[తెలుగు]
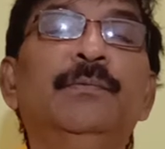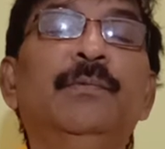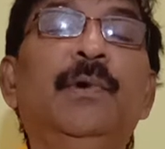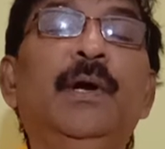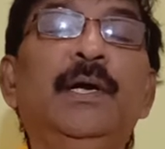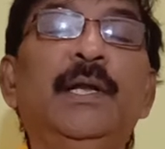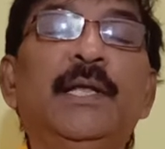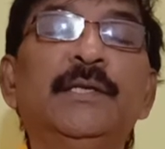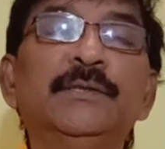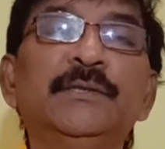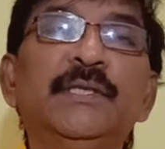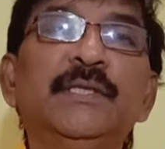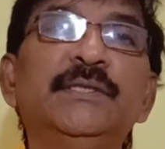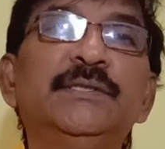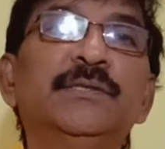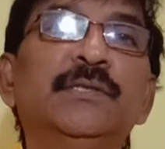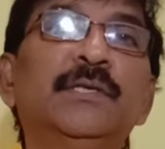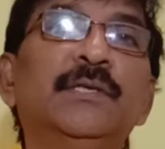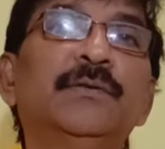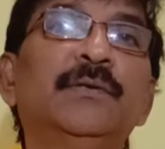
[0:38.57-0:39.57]
వాళ్ళు
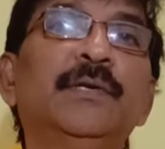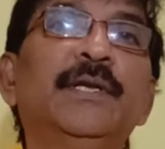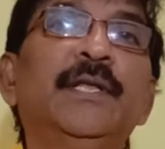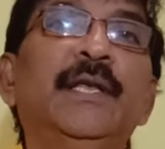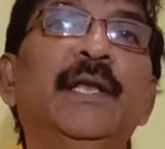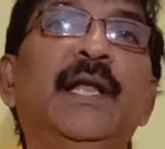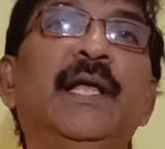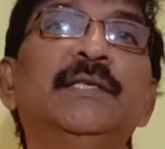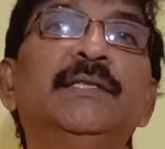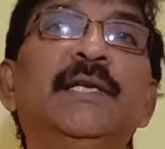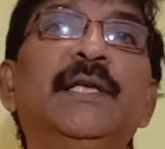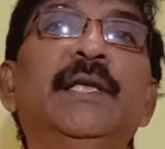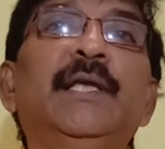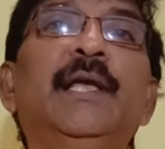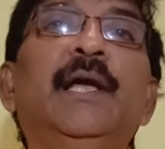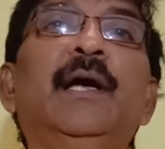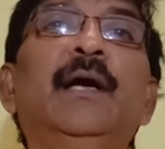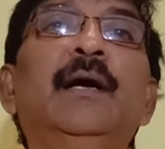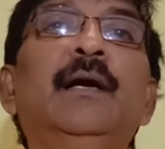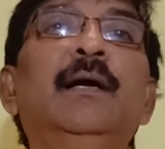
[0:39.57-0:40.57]
అనుసరిస్తున్నటువంటి రాజకీయ